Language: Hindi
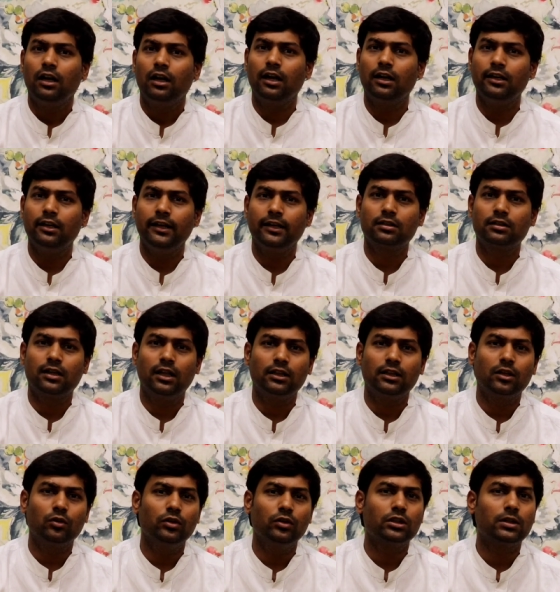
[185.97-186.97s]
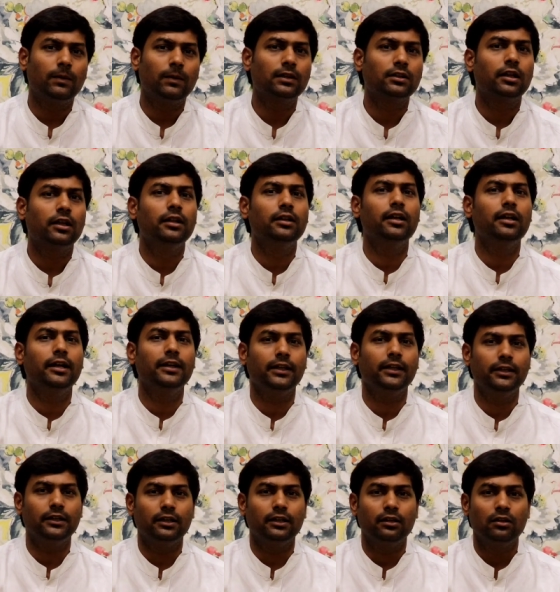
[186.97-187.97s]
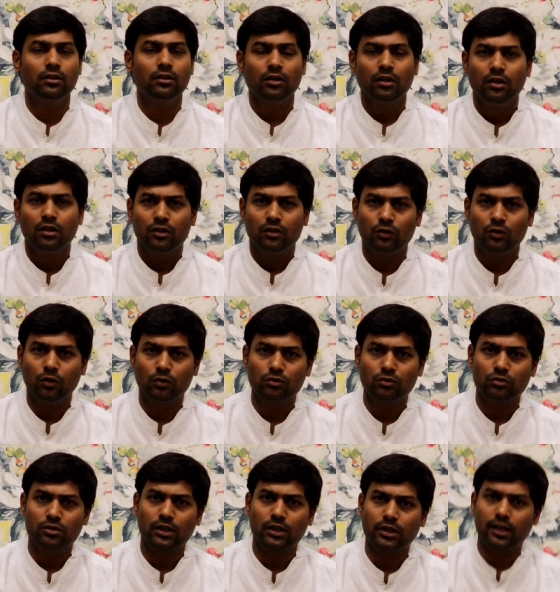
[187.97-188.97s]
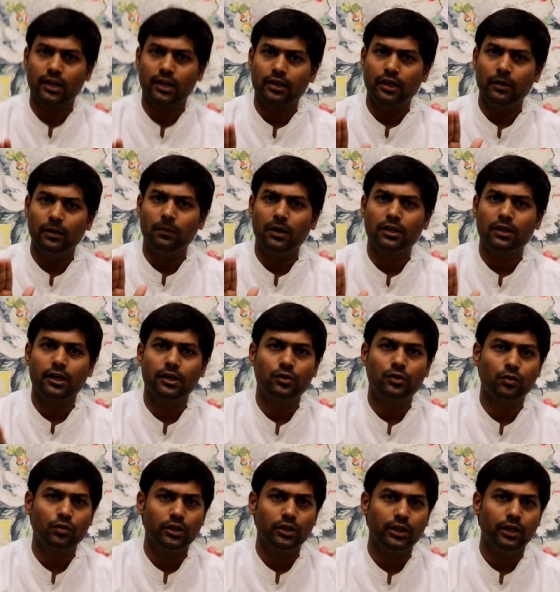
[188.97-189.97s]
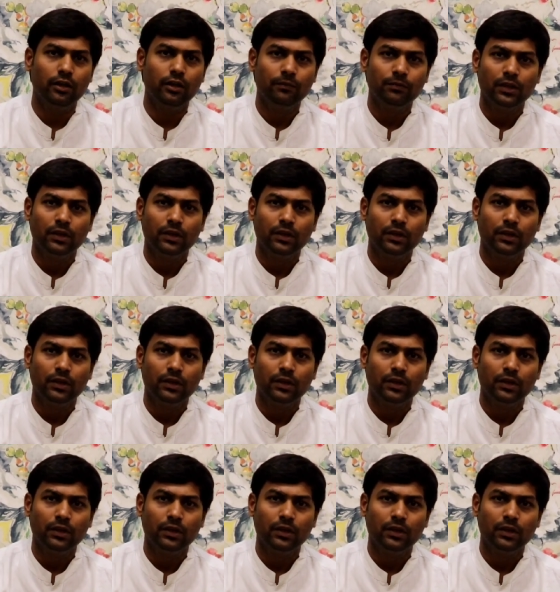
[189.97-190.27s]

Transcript: अगले एक साल तक उन्हें सामान खरीदना ही नहीं है दोस्तों सरकार कई बार कह चुकी है